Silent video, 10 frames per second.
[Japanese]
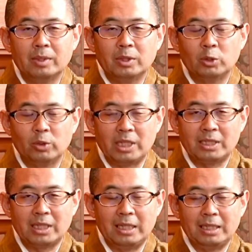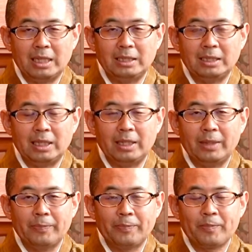正殿さんに対し
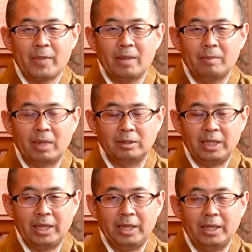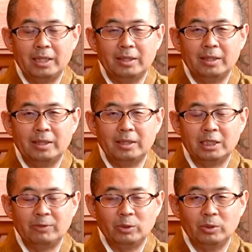てまるで
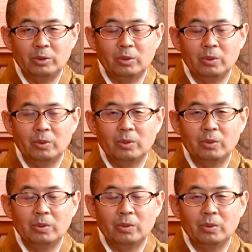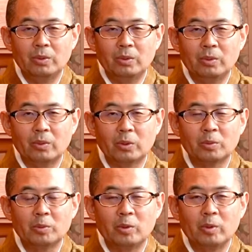自分の子
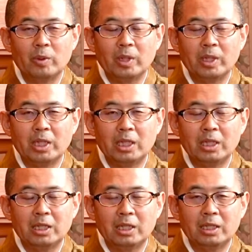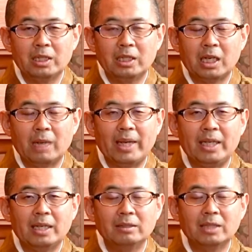供を可
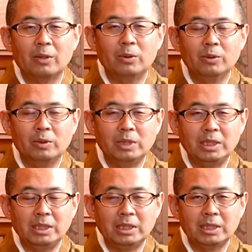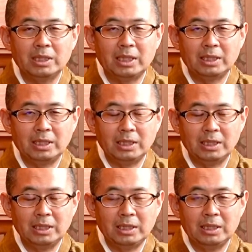愛がるかのように接し
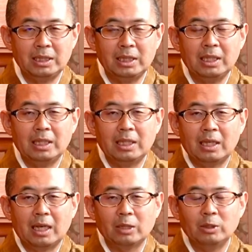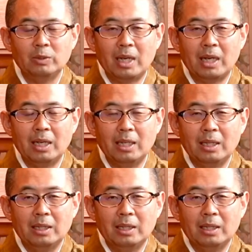あるいは